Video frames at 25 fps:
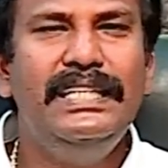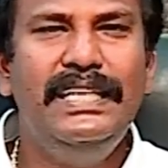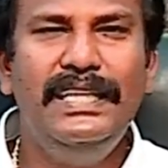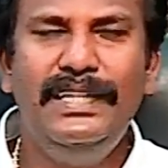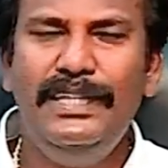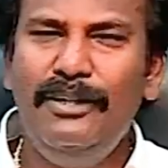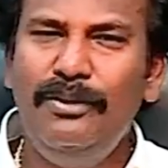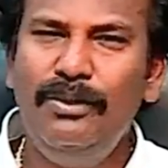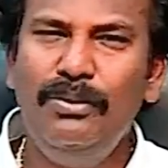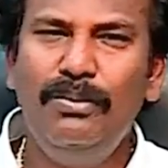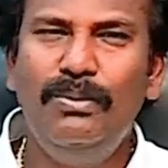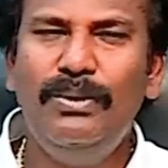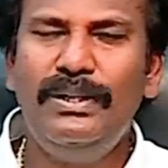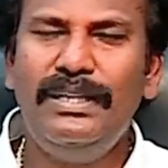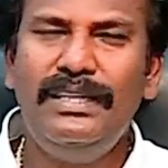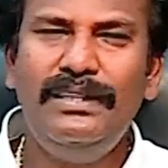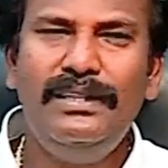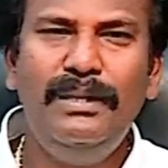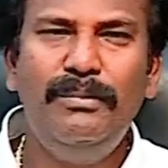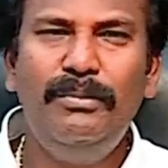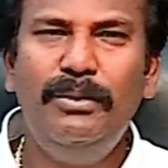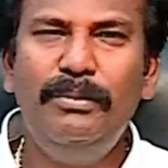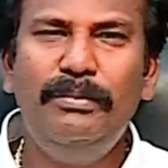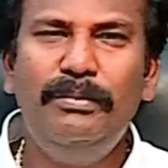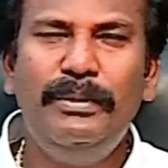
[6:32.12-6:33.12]
ஏதாவது ஒரு
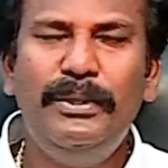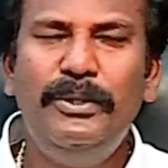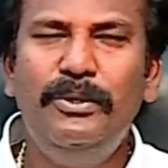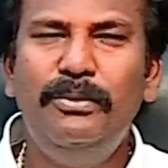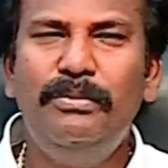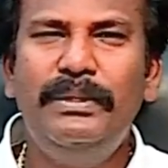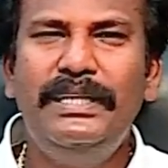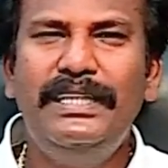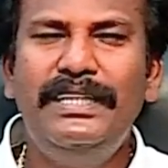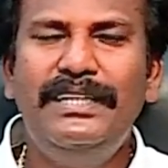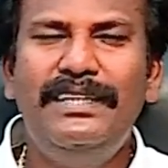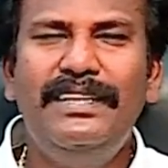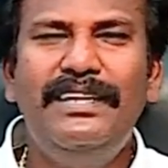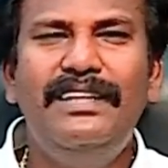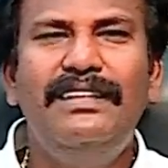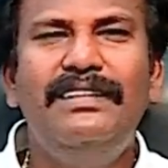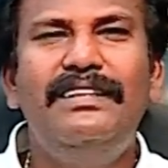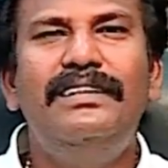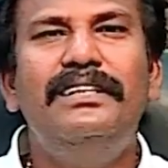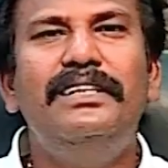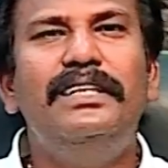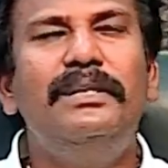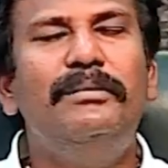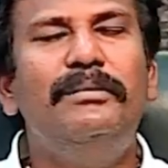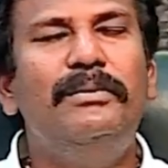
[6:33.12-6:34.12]
இடத்துல போய் பதிவு பண்ணியிருக்குன்னா
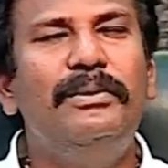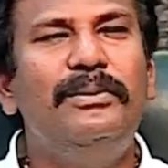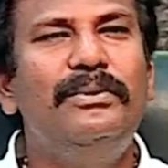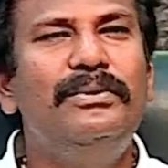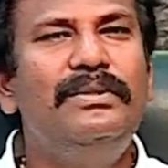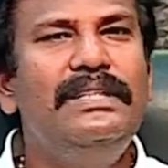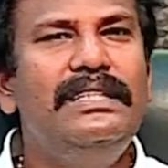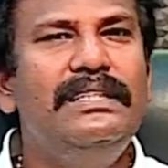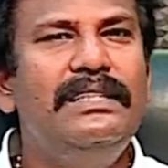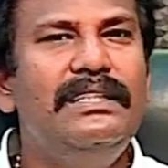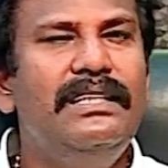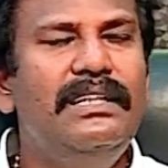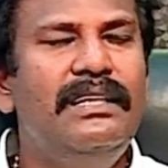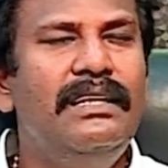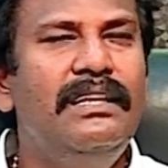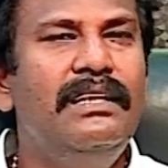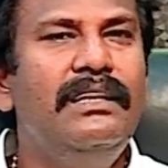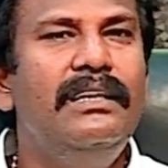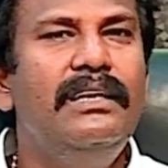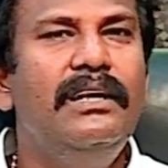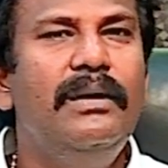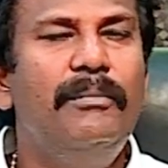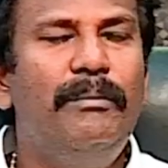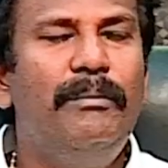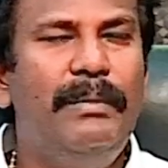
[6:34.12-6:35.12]
தான் நமக்கு வந்து அந்த
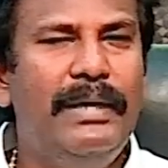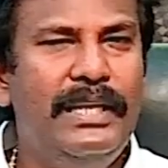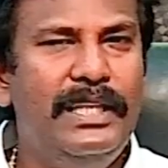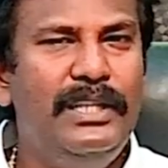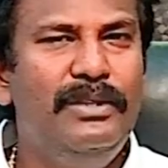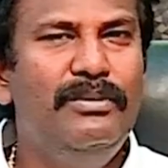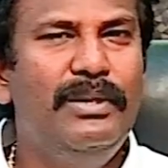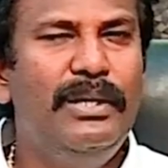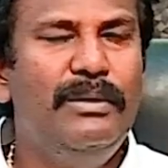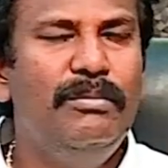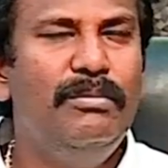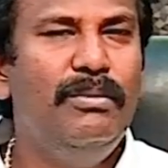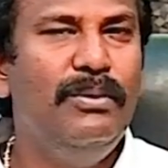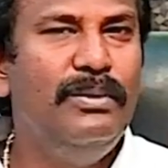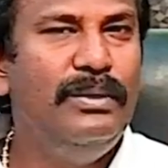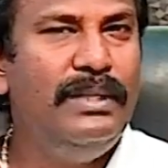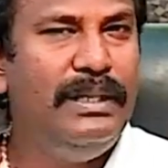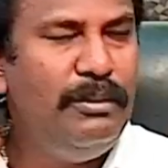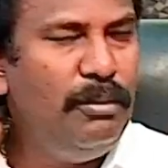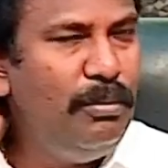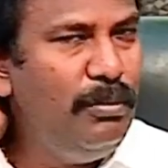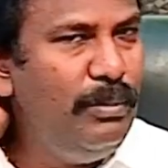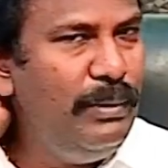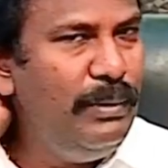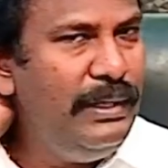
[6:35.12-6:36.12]
மறதி வரும்பொழுது
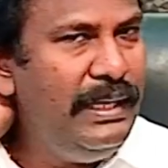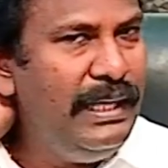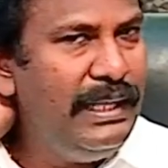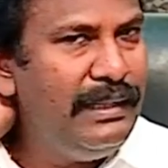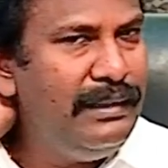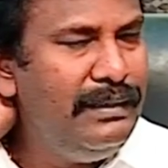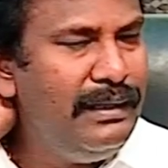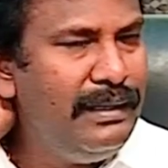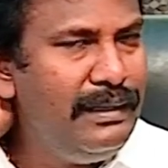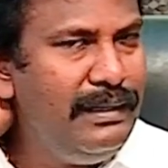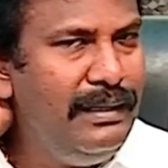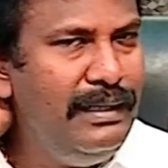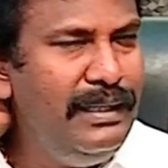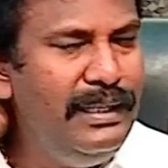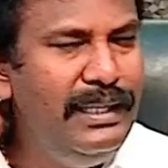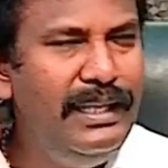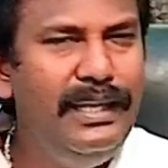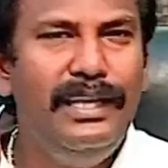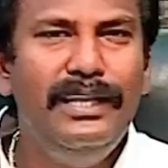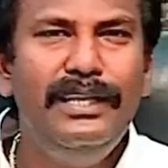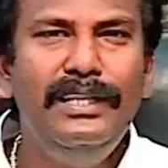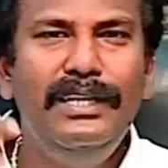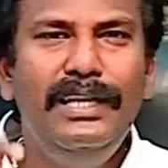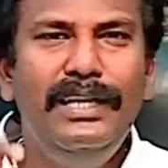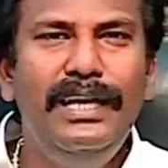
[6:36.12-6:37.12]
நம்ம போய் அந்த இடத்துல
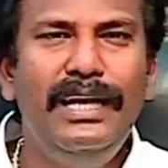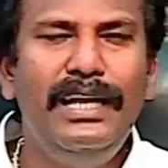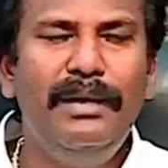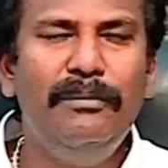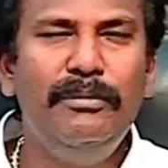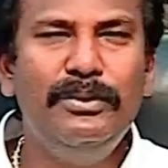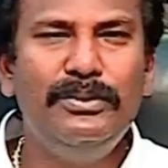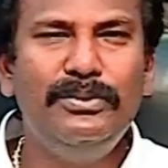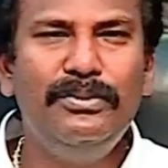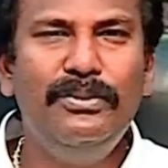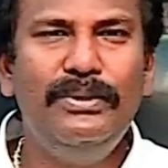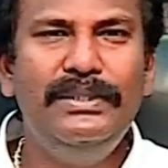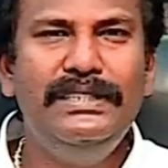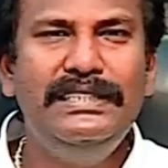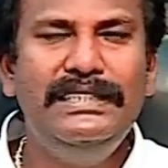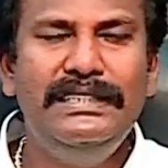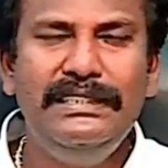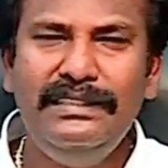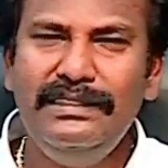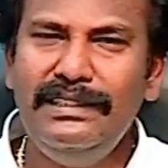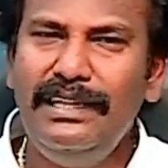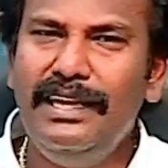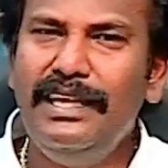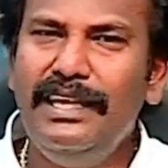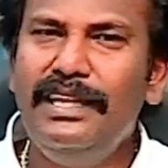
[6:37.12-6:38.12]
நம்ம சொரிஞ்சு
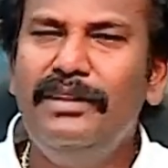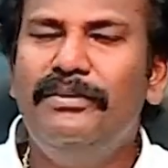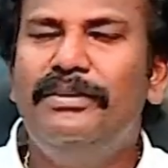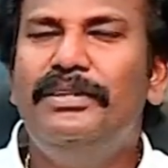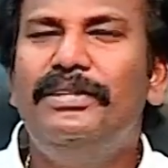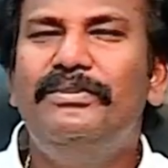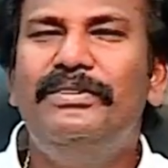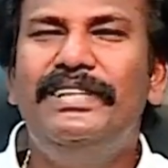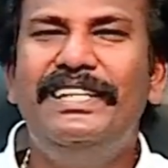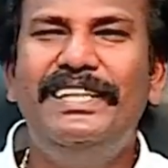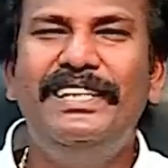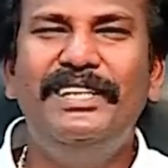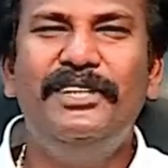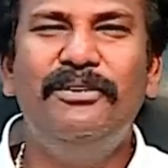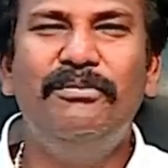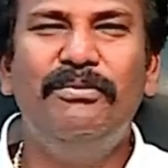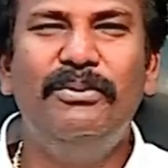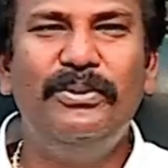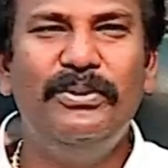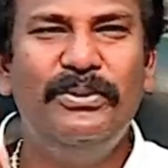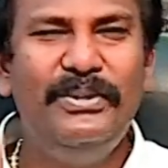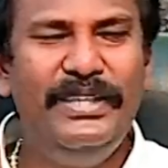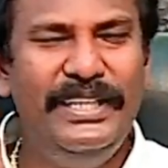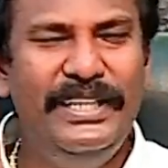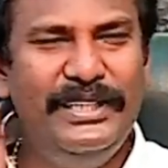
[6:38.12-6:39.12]
அதை வந்து வெளியே
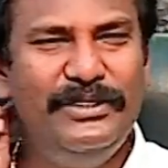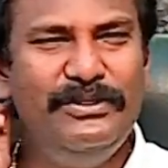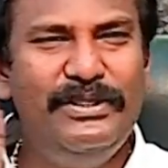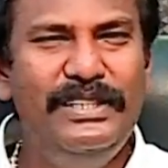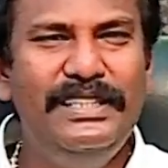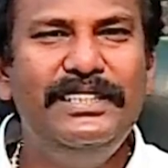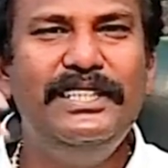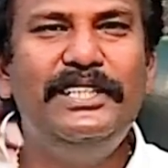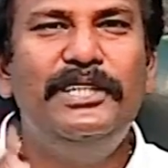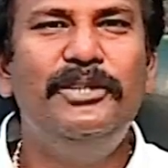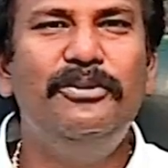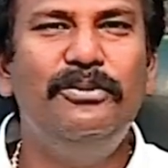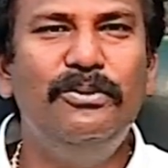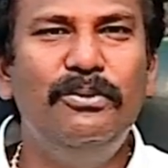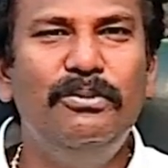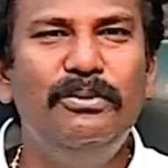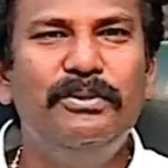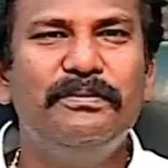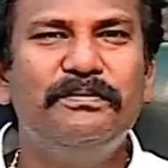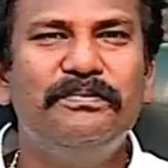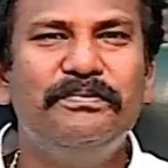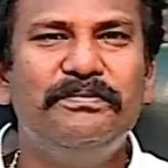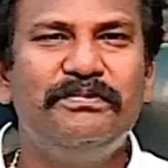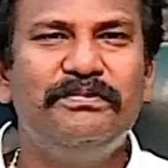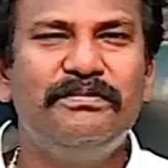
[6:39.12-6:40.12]
எடுப்போம் ஆக்சுவலி தட்டி விடுவோம்
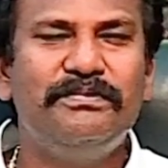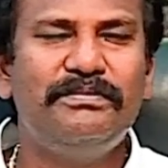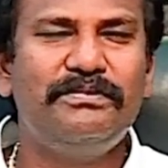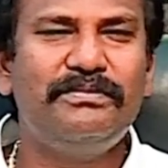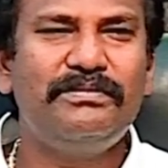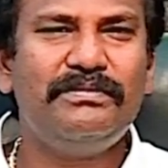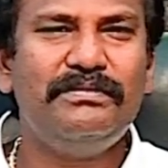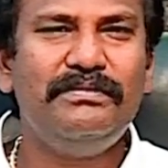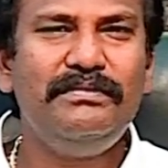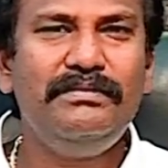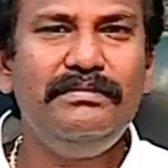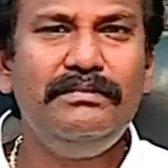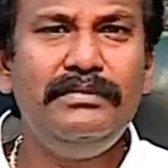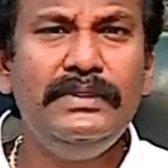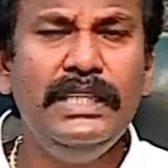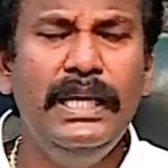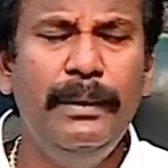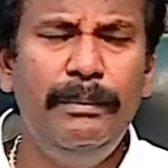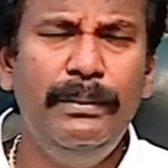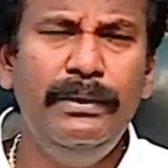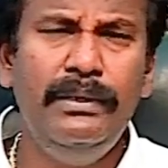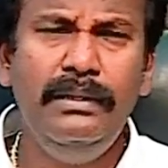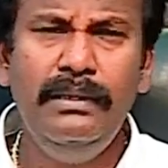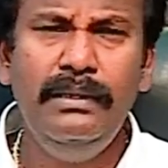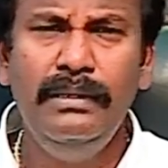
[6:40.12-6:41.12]

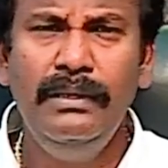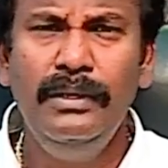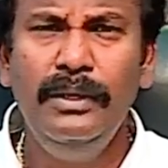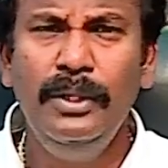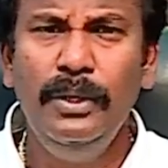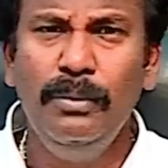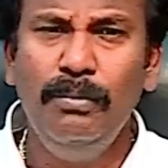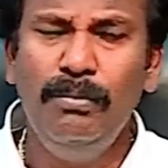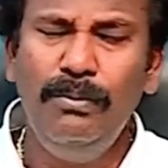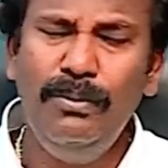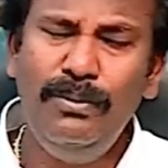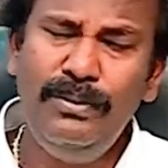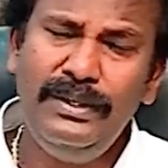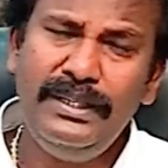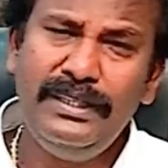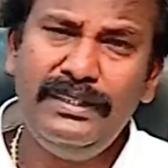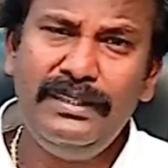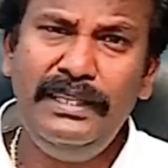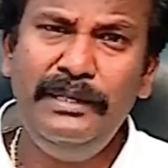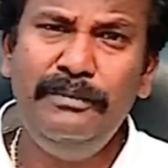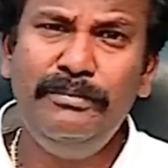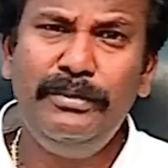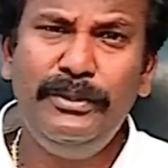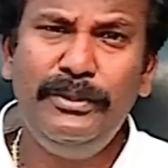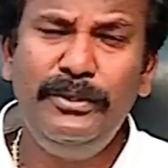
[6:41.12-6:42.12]
அப்போ மூன்று
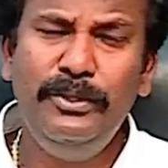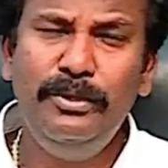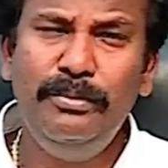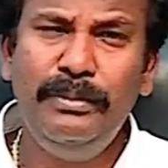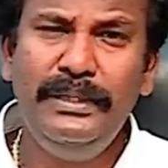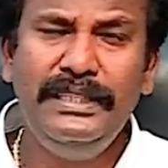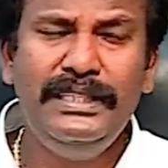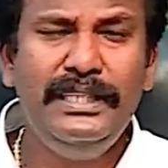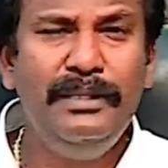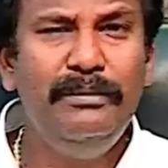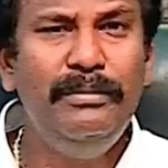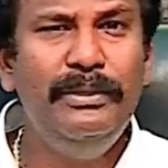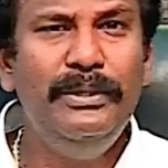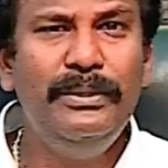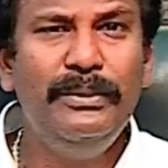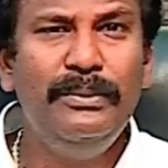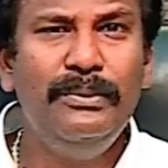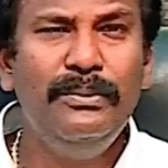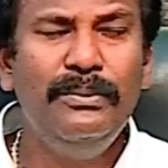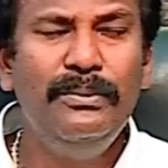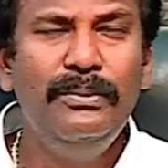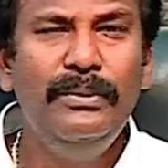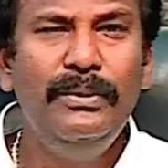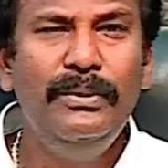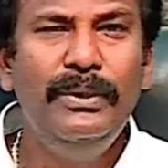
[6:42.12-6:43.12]
இடத்துலையும் பதிவு பண்ணியிருந்தால் எப்படி
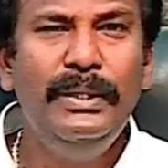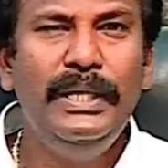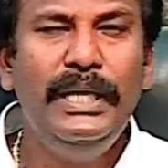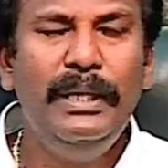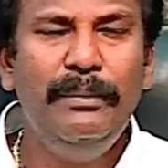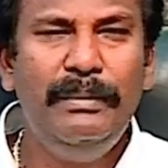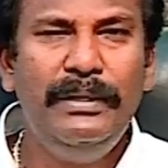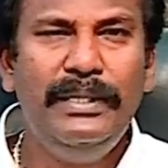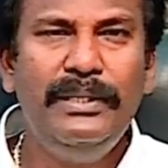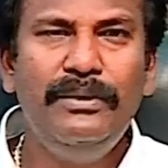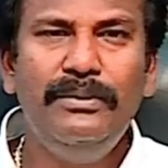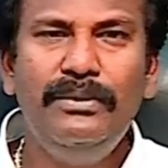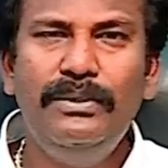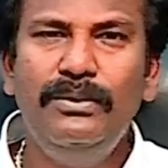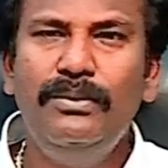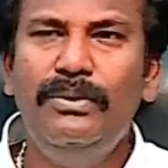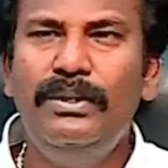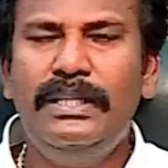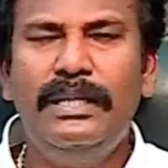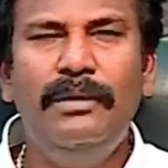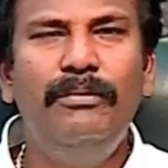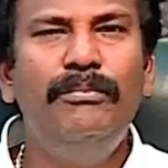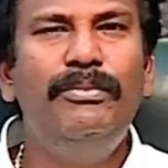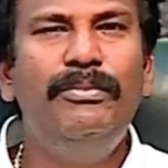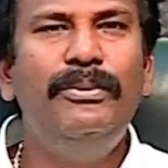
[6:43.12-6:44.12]
இருக்கும் இப்போ நீங்கள் வந்து
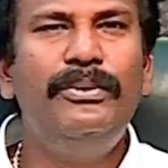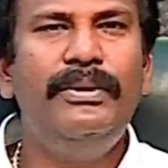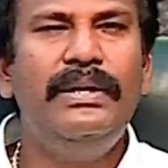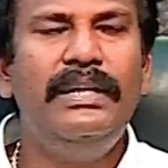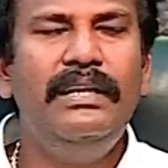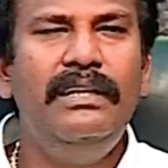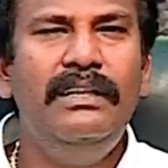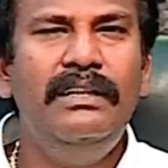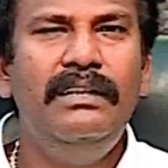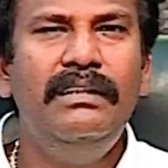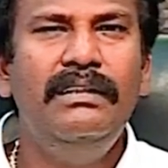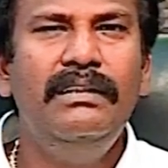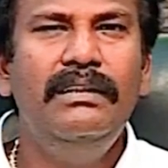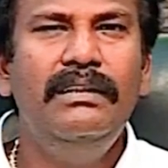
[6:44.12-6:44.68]
ஒரு கம்ப்யூட்டரில்